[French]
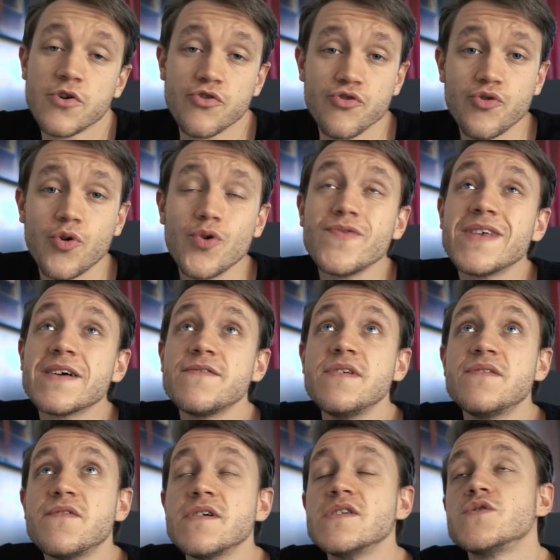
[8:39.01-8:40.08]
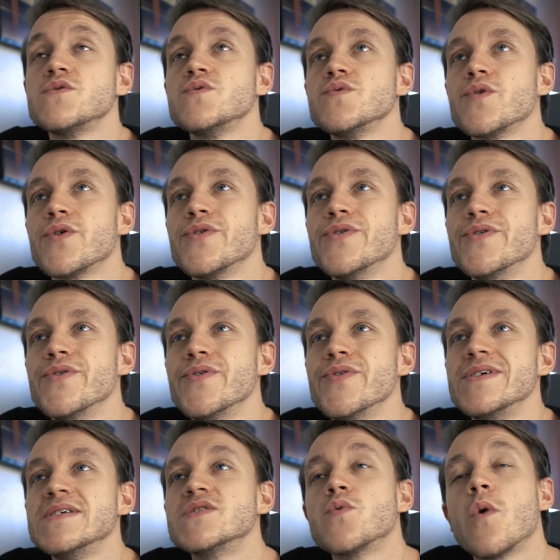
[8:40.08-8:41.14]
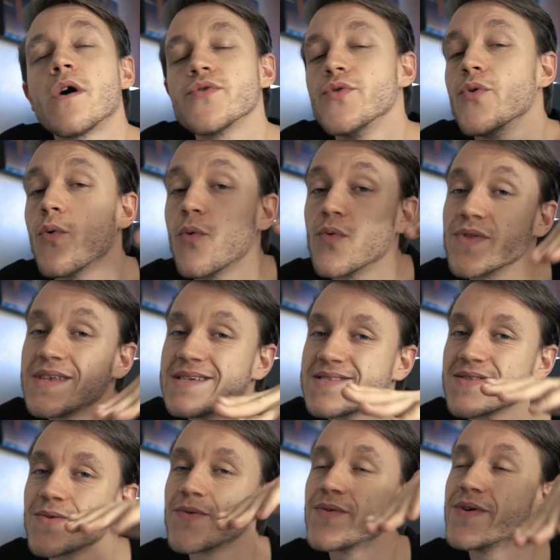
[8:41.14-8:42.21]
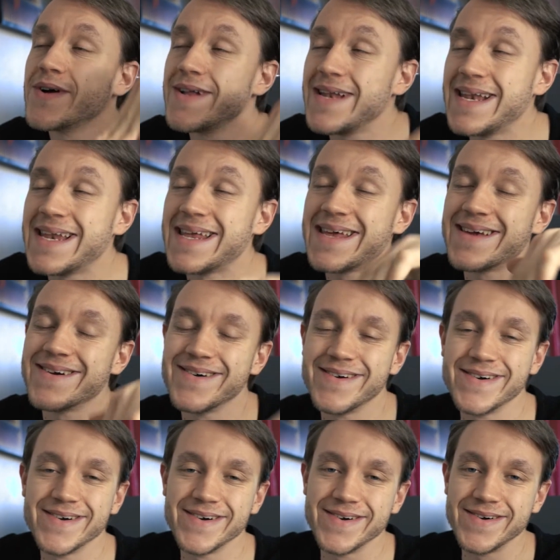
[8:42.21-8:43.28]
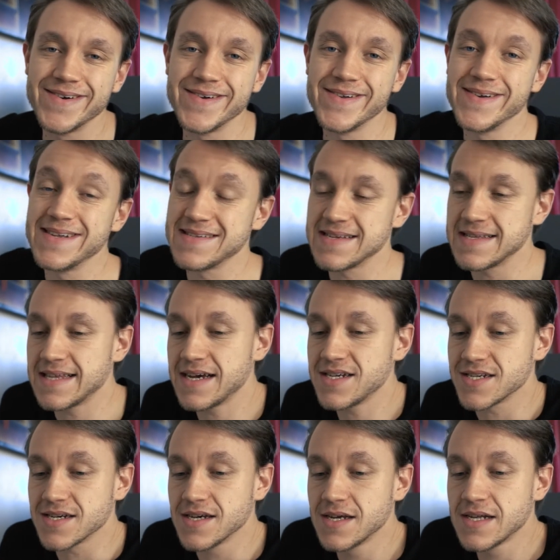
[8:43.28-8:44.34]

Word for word: Je reviens vite fait sur euh, l'histoire de on descend les, euh, les étages.